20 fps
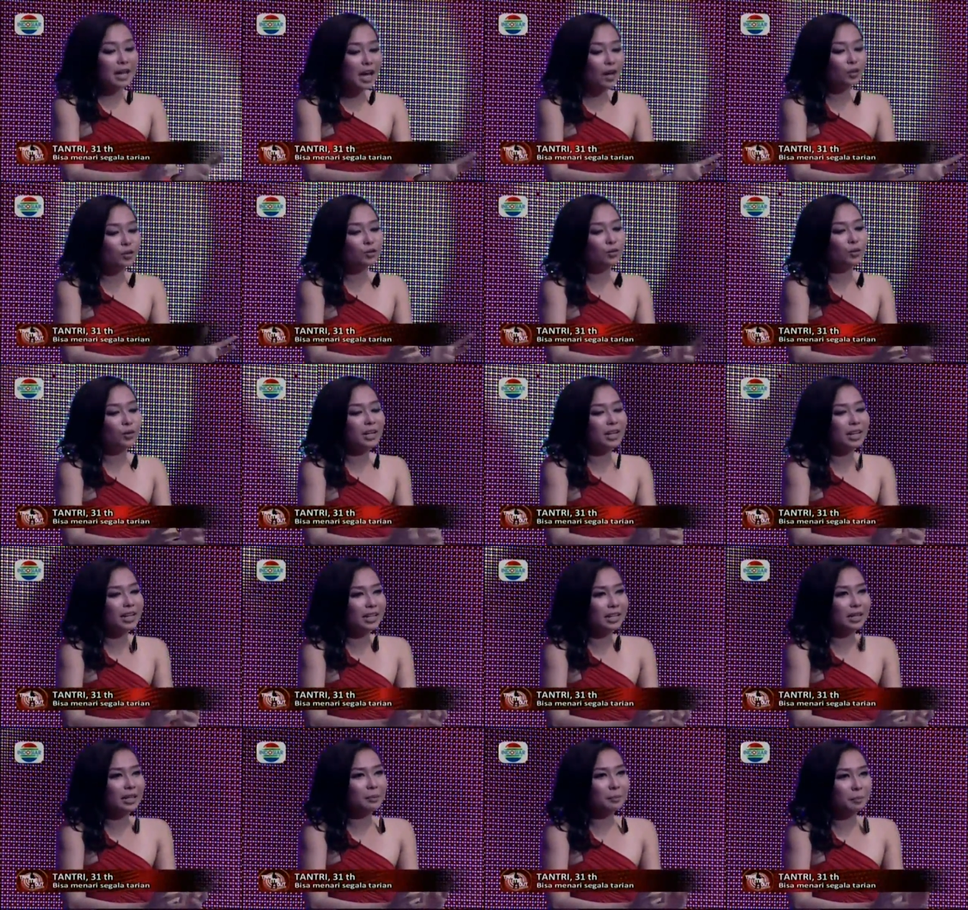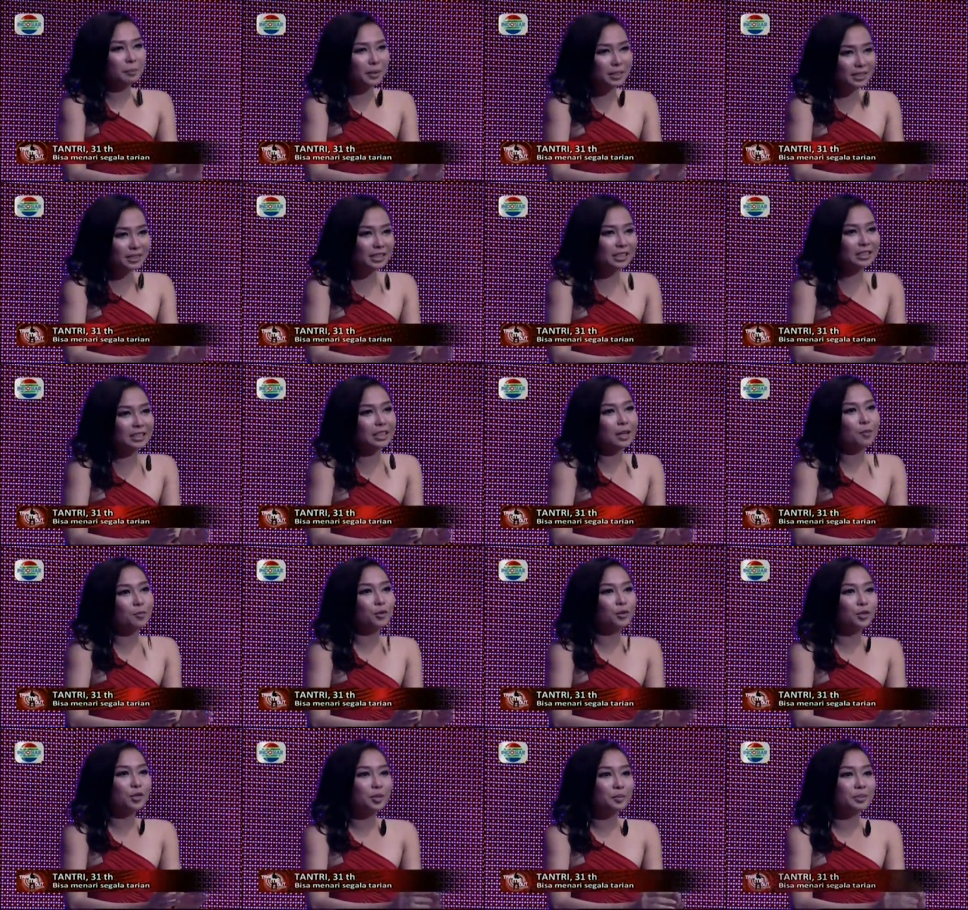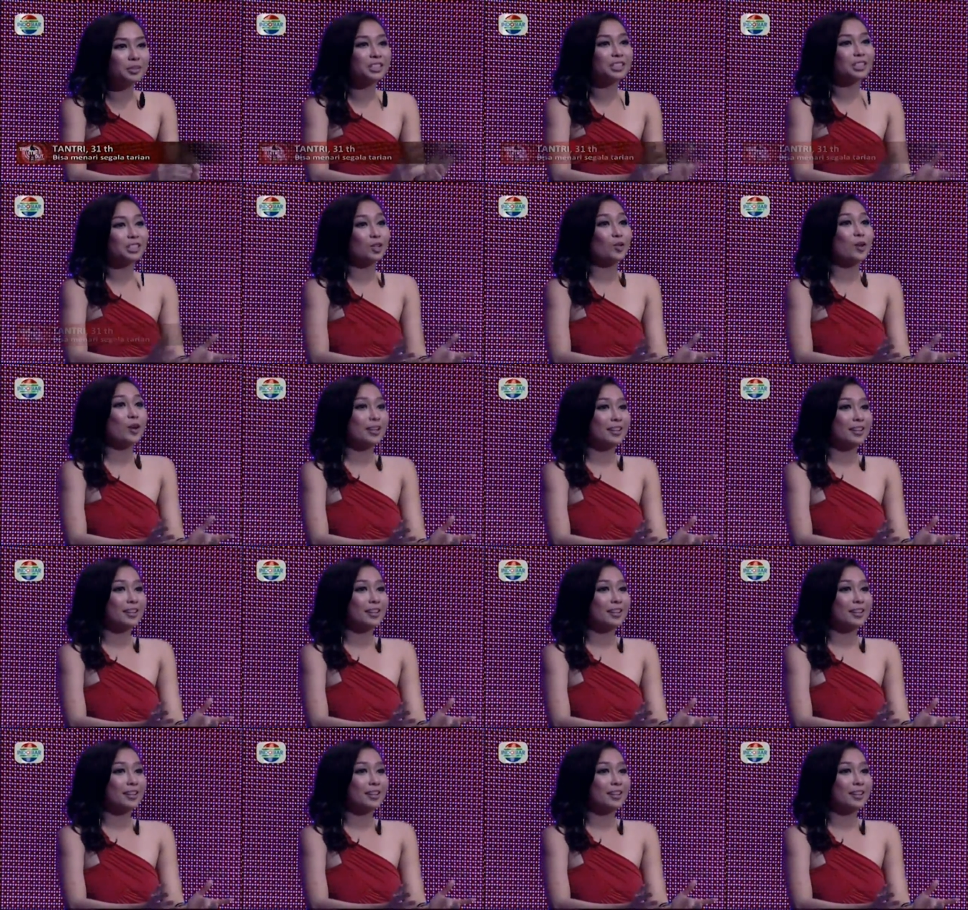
Yang aku suka dari bisnis kamu itu adalah bisnis